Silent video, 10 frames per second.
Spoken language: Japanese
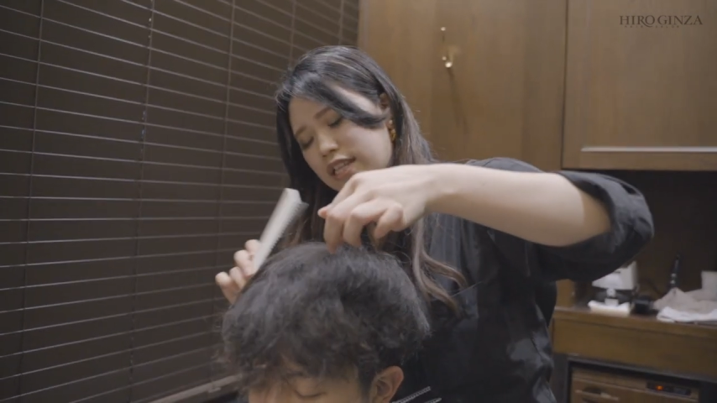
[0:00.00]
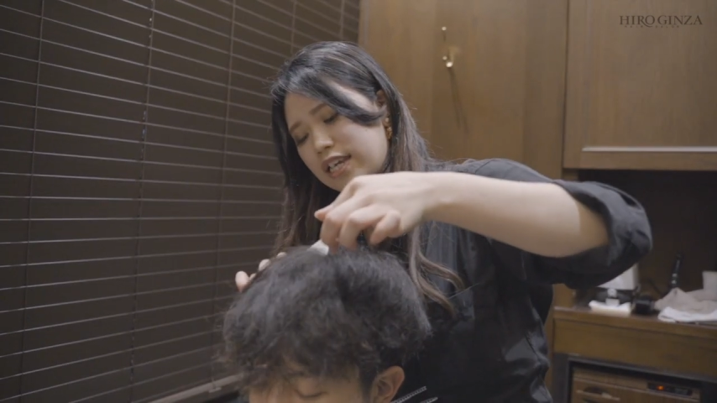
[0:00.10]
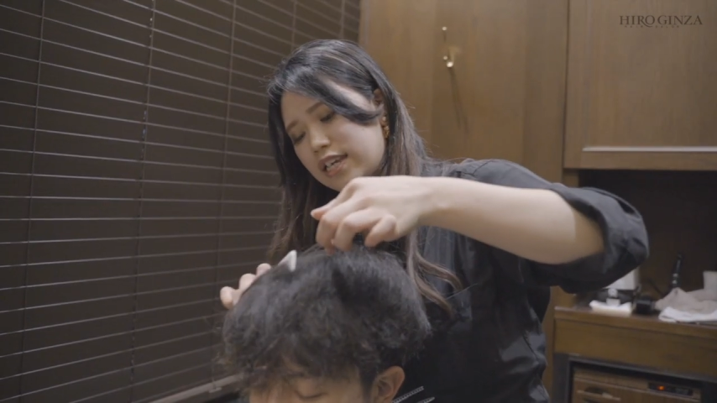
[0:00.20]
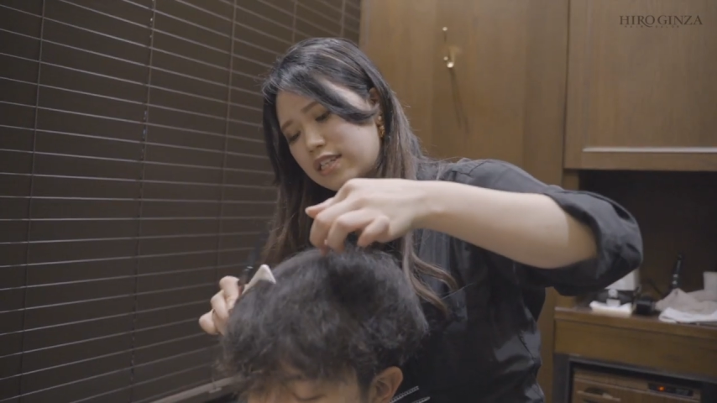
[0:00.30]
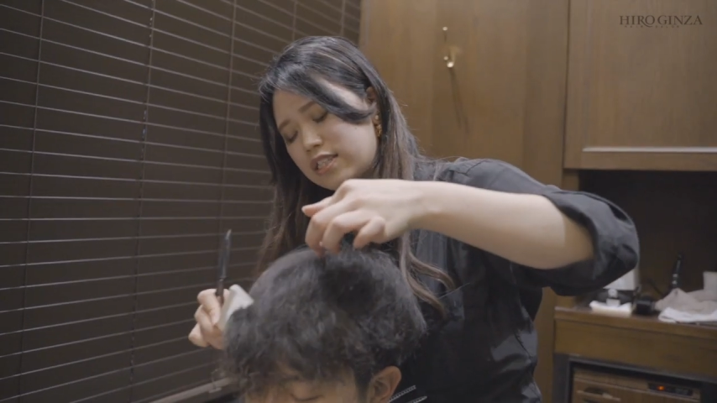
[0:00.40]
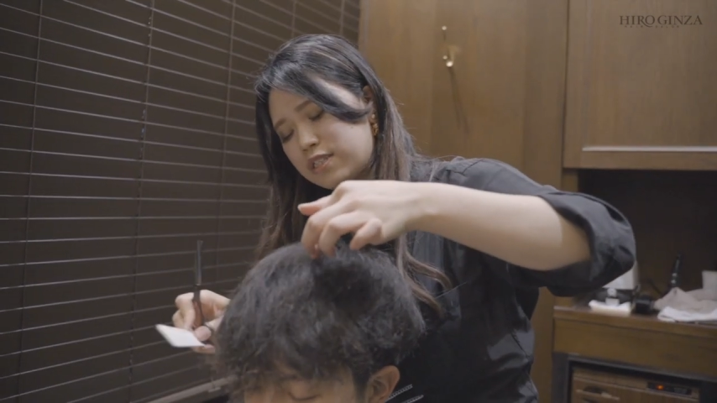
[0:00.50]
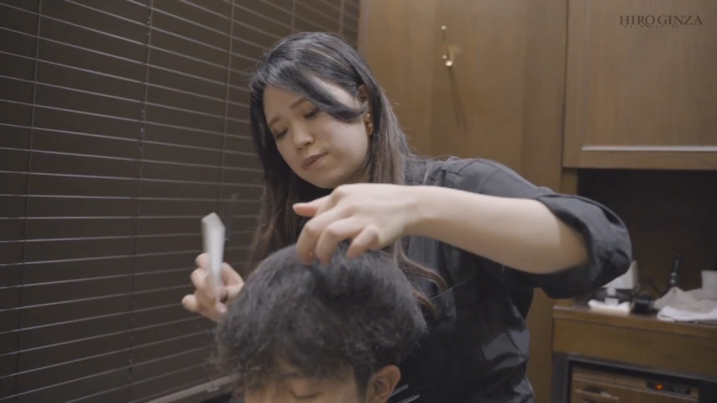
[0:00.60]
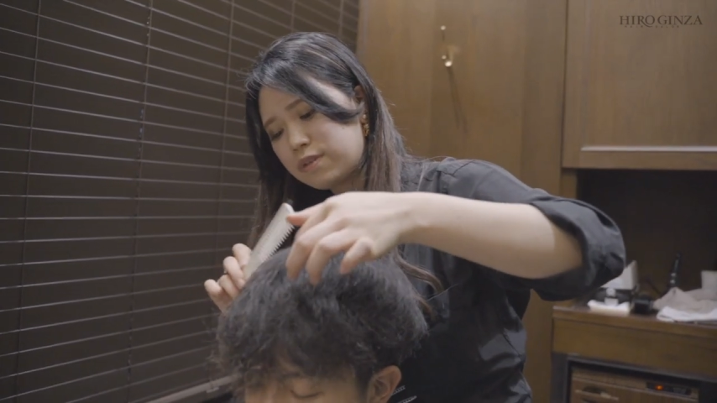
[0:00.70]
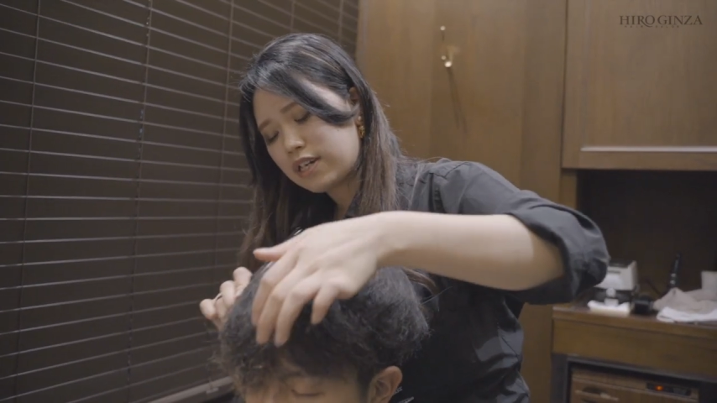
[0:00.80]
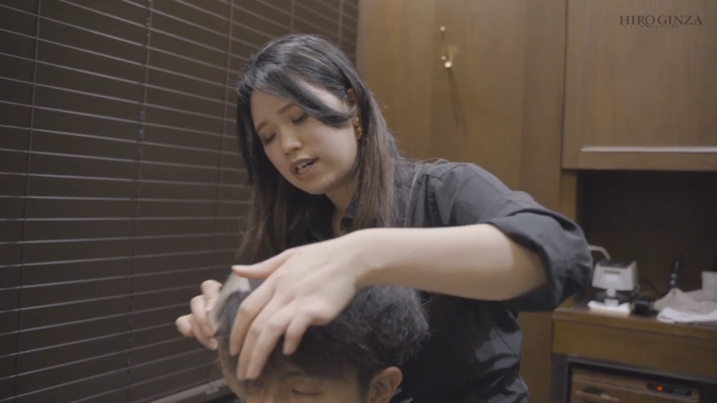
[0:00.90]
て自
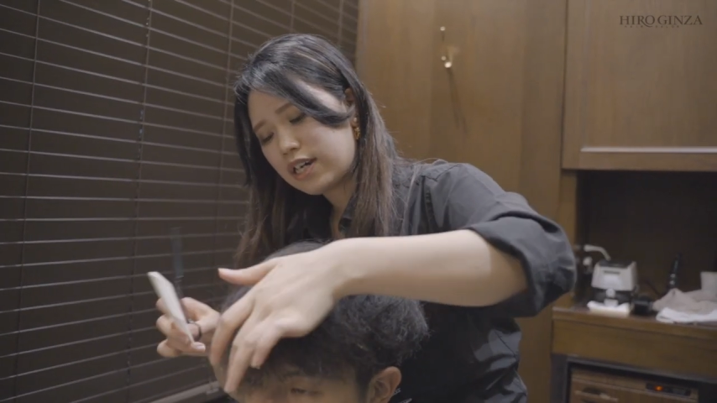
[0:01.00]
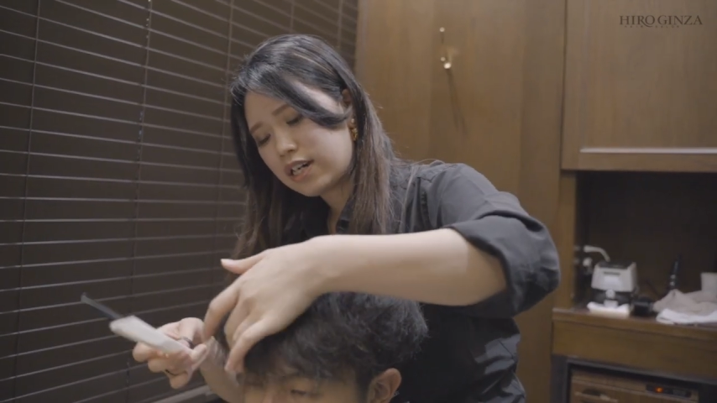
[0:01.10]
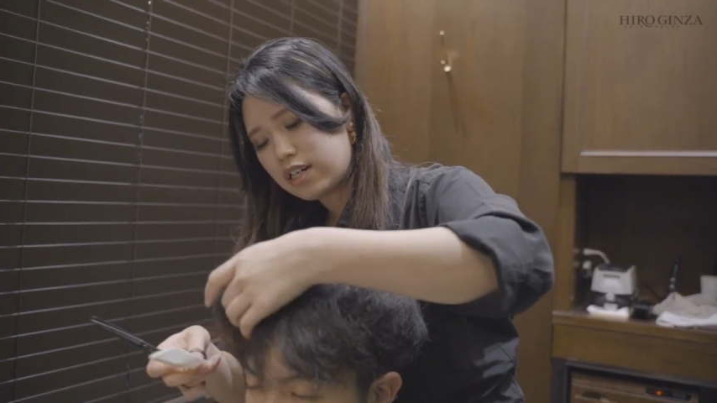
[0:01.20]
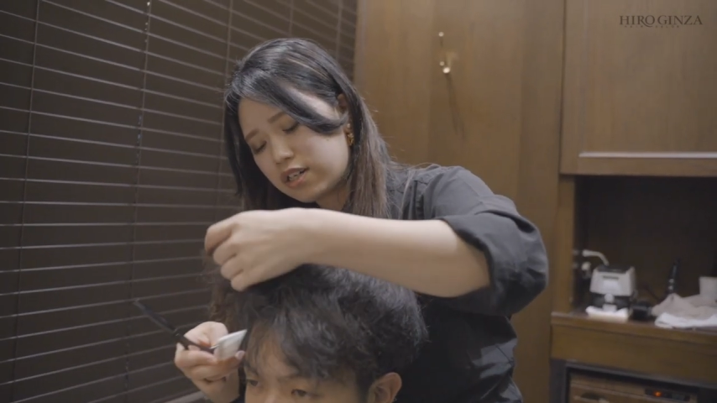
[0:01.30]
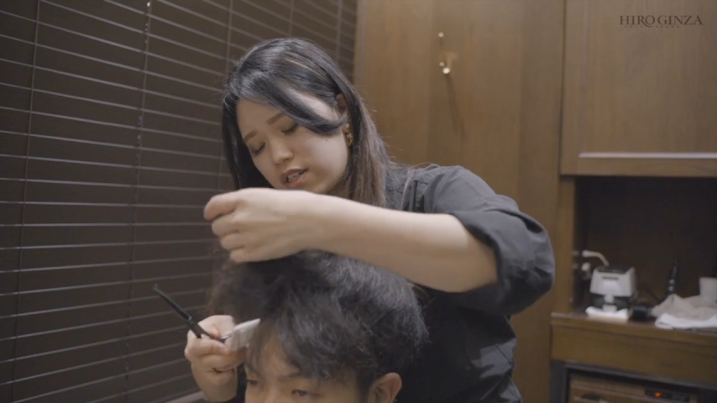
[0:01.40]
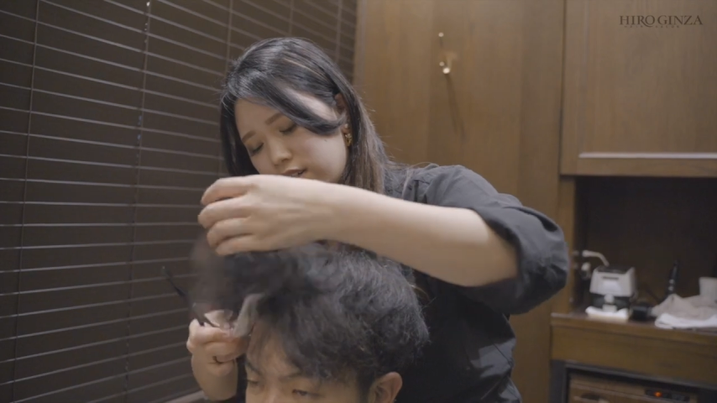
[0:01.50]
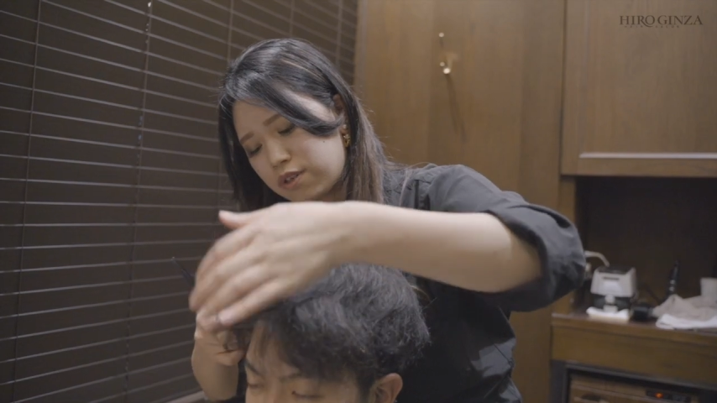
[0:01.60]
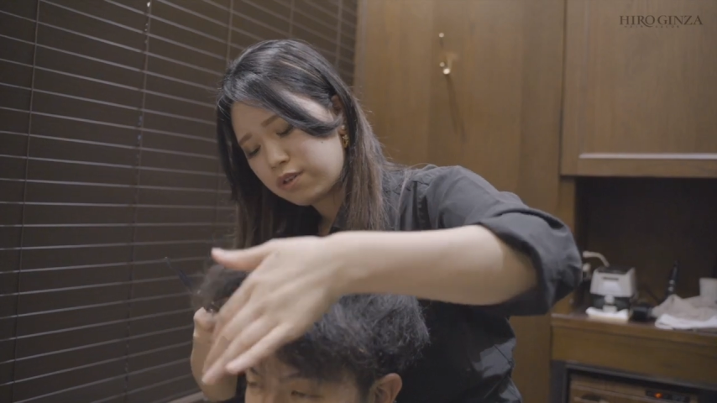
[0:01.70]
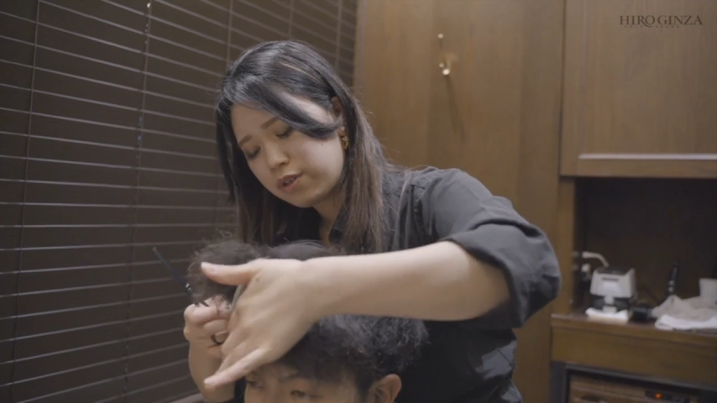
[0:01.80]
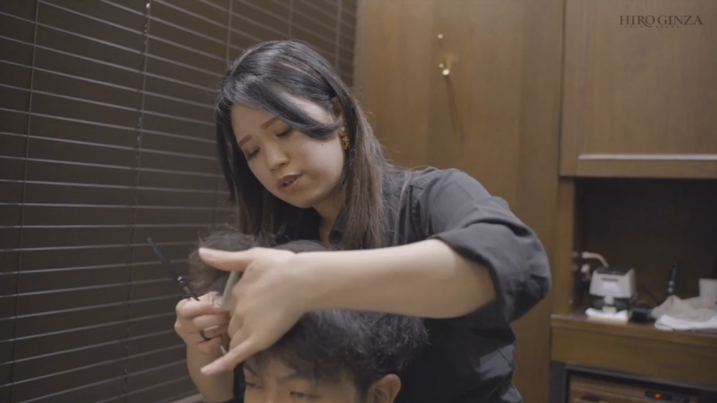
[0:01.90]
分が
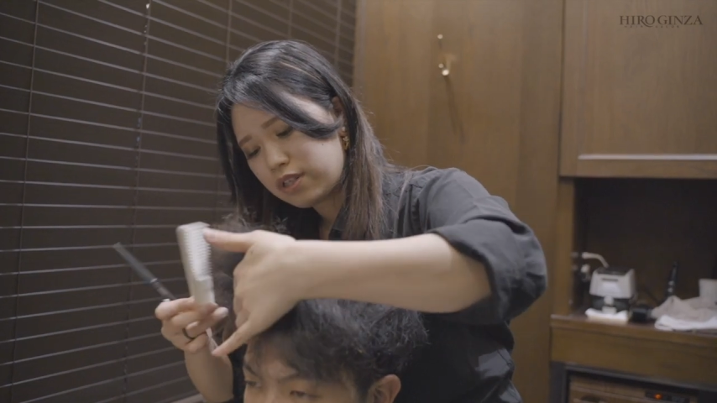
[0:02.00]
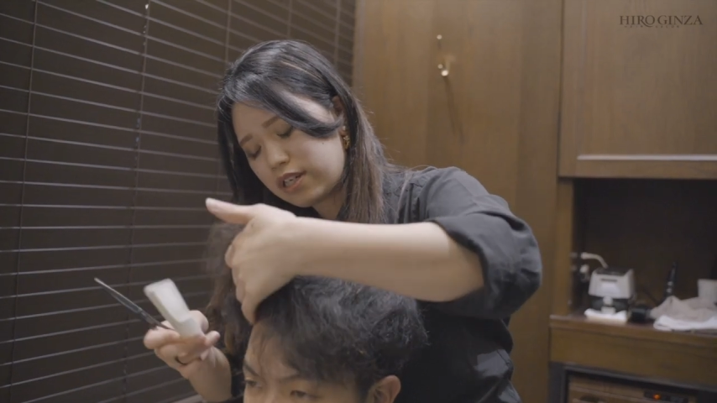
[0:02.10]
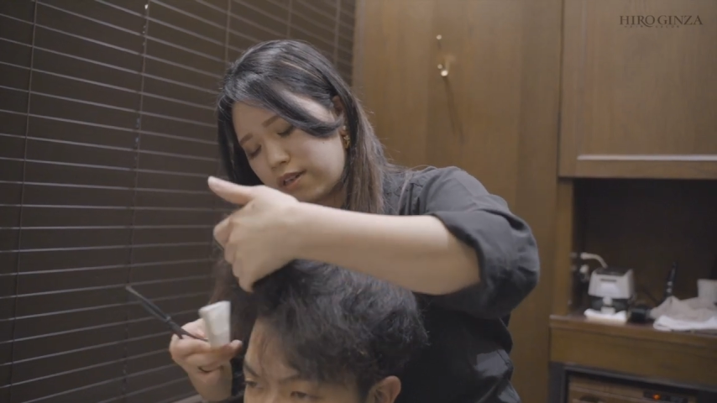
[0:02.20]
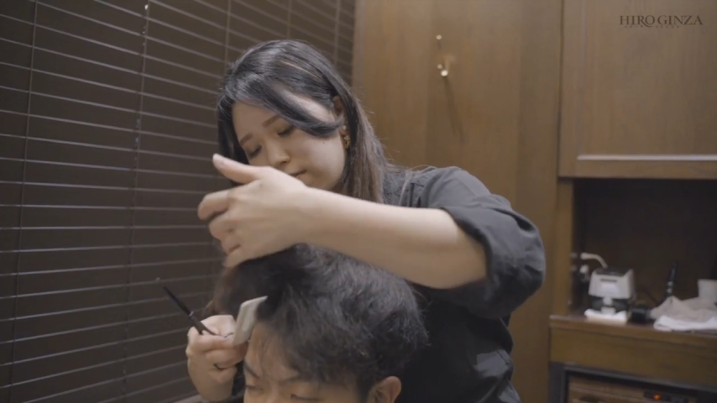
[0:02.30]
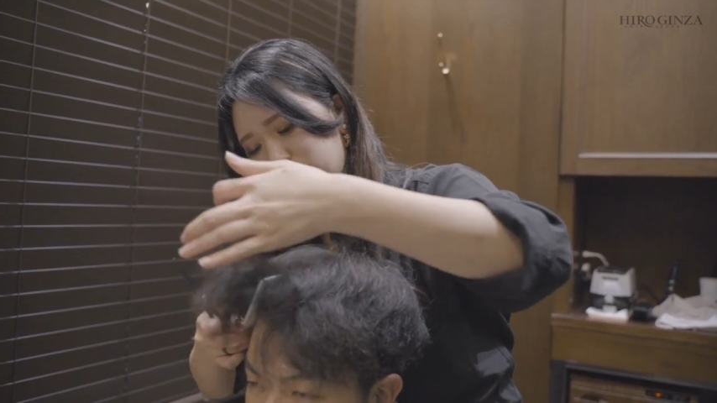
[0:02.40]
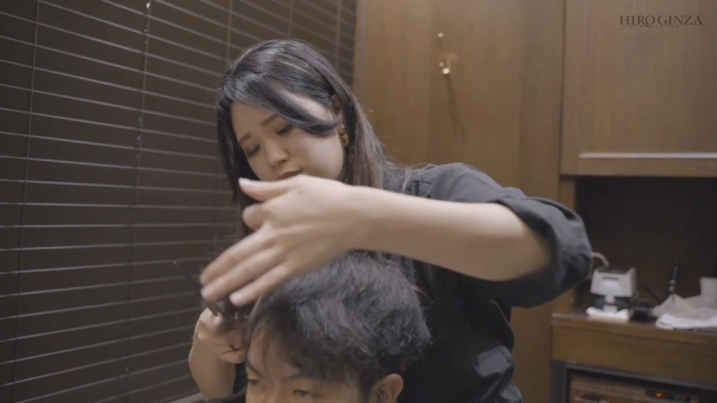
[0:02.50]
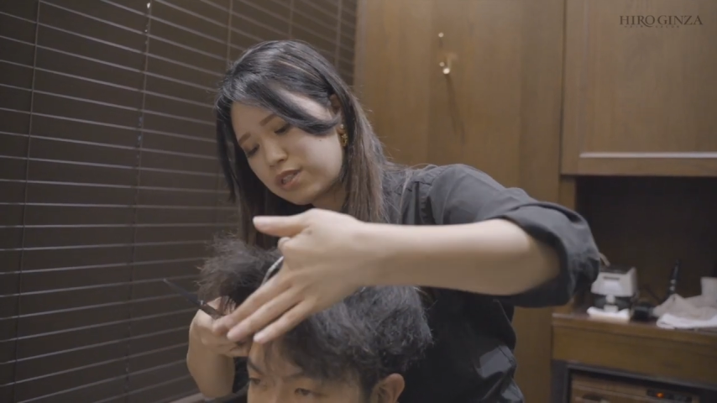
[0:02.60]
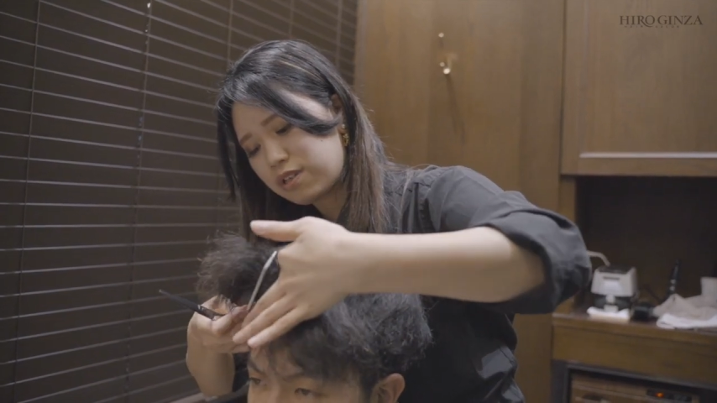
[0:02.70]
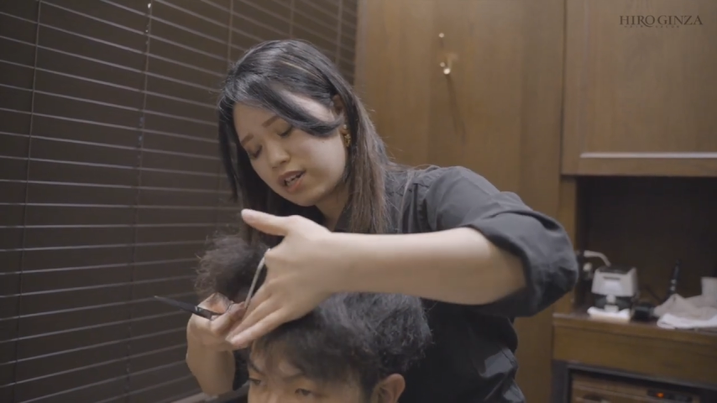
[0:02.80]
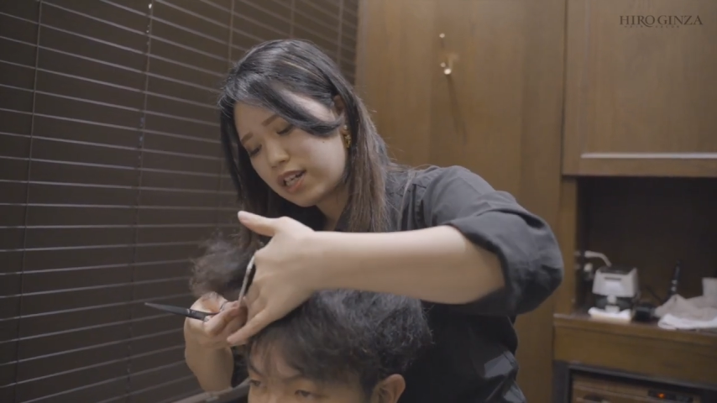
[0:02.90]
こういうふうに頑張ろう
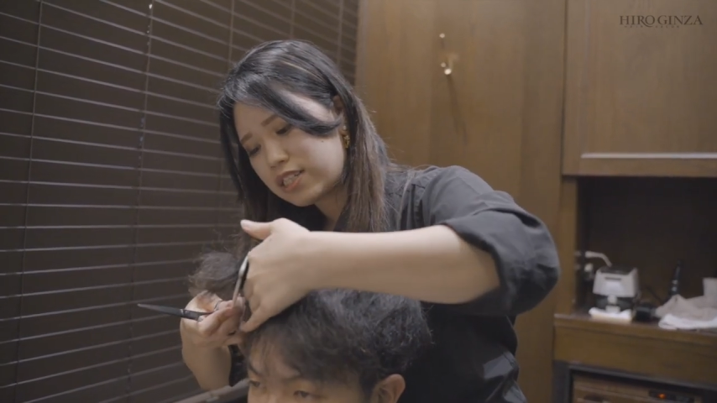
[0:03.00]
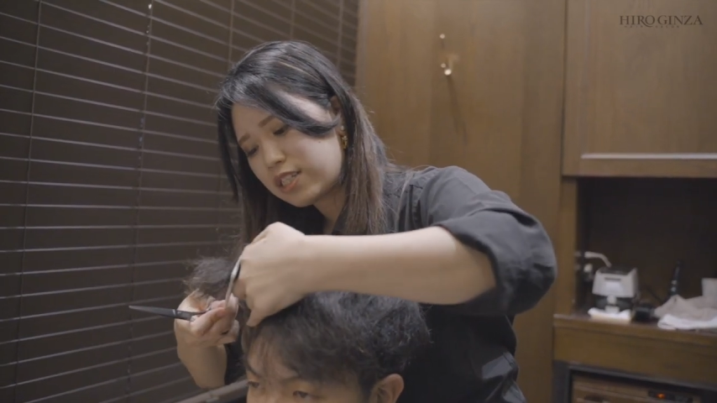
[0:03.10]
とか